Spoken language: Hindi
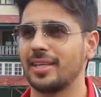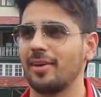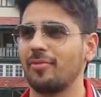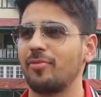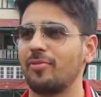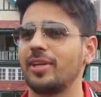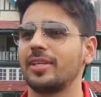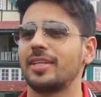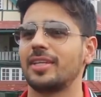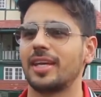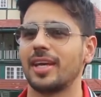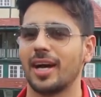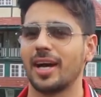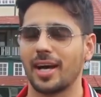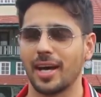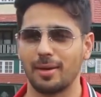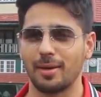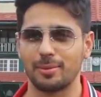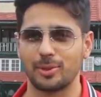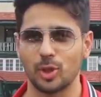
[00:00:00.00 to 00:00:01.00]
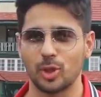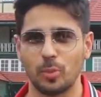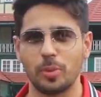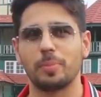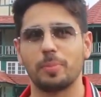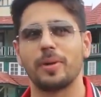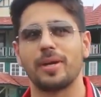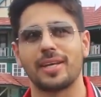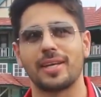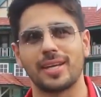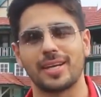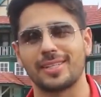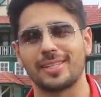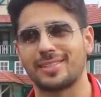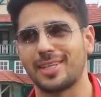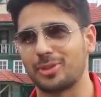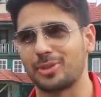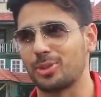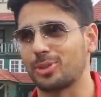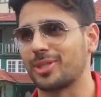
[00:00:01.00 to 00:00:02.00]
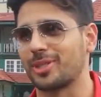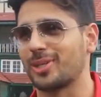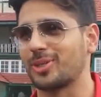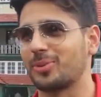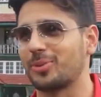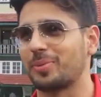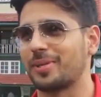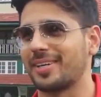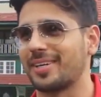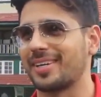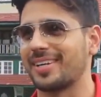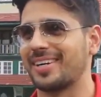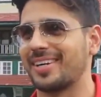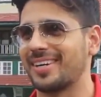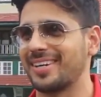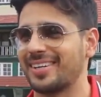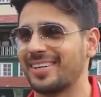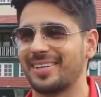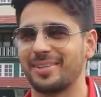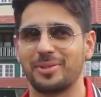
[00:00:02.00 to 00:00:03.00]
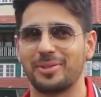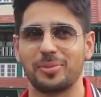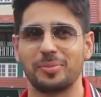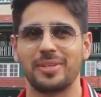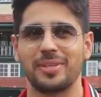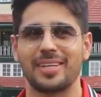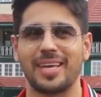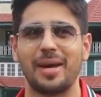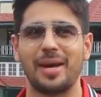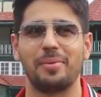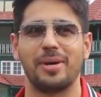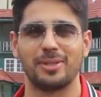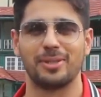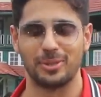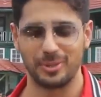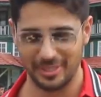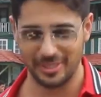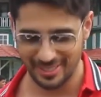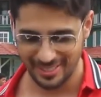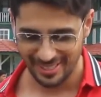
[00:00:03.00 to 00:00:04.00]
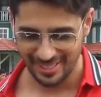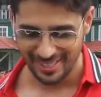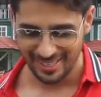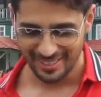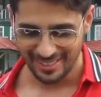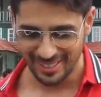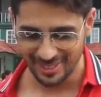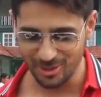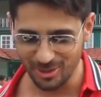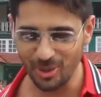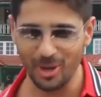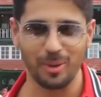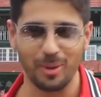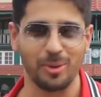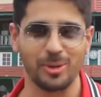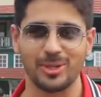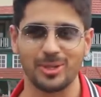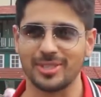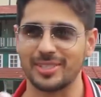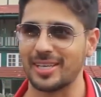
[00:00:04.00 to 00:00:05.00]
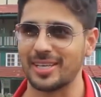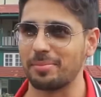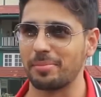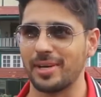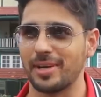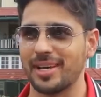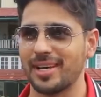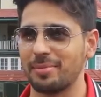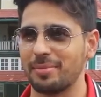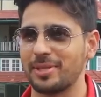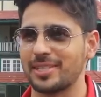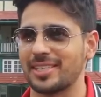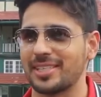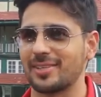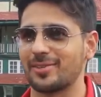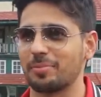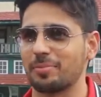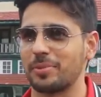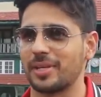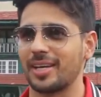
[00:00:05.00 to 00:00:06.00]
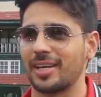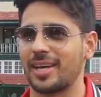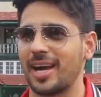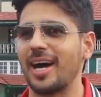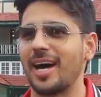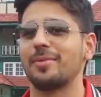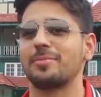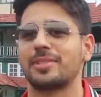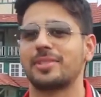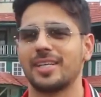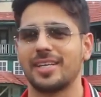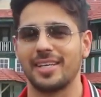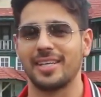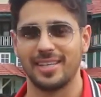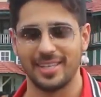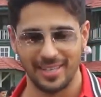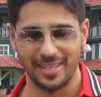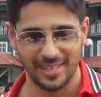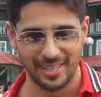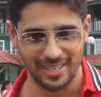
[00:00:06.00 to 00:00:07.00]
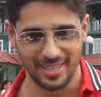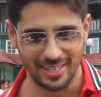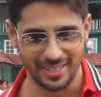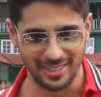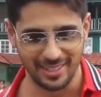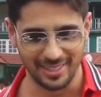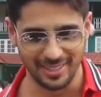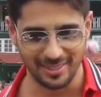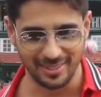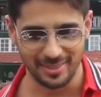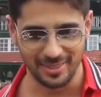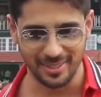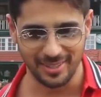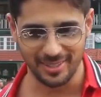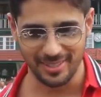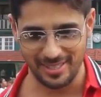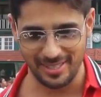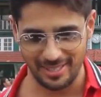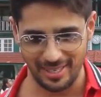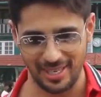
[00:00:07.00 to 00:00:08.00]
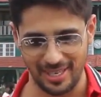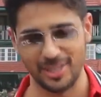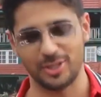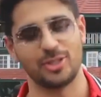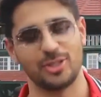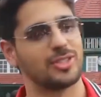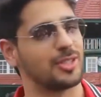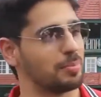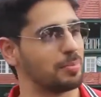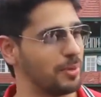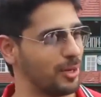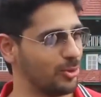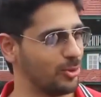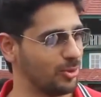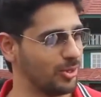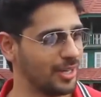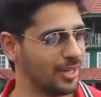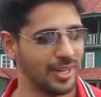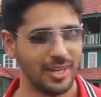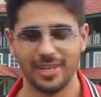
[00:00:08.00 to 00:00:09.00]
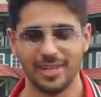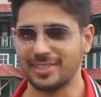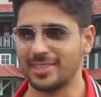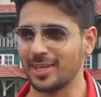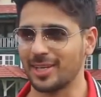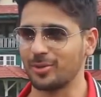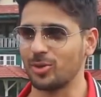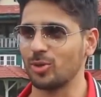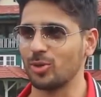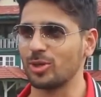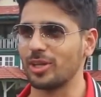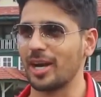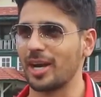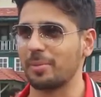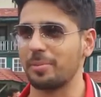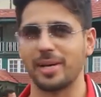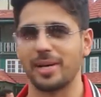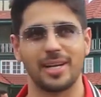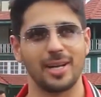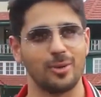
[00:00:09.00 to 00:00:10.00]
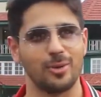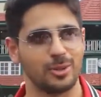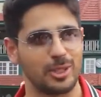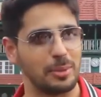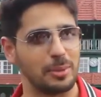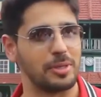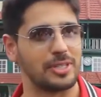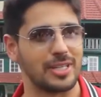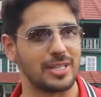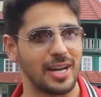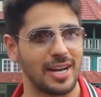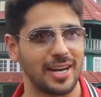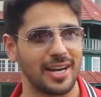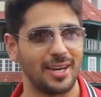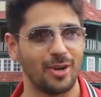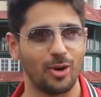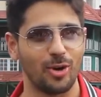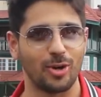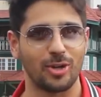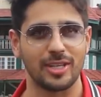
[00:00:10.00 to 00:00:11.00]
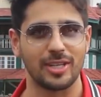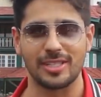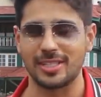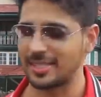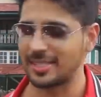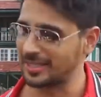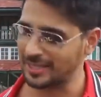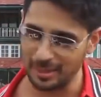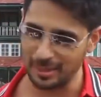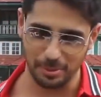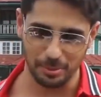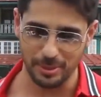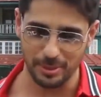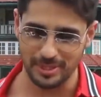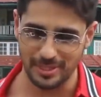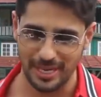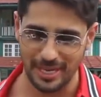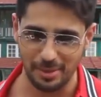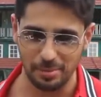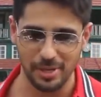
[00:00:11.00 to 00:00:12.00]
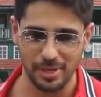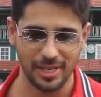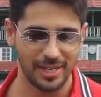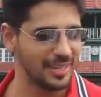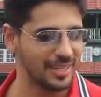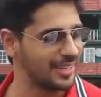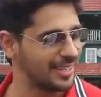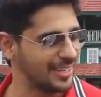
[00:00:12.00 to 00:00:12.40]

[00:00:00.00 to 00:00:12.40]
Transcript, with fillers: एवरीथिंग अगर आप जो भी पढ़ के अगर सच होता तो फिर तो फिर क्या बात होती दैट्स ऑल आई वॉन्ट टू से मैं अभी सिर्फ अपने काम से रिलेशनशिप में हूँ सिर्फ उठना बैठना उसी में चल रहा है और किसी चीज़ के लिए मेरे पास टाइम नहीं है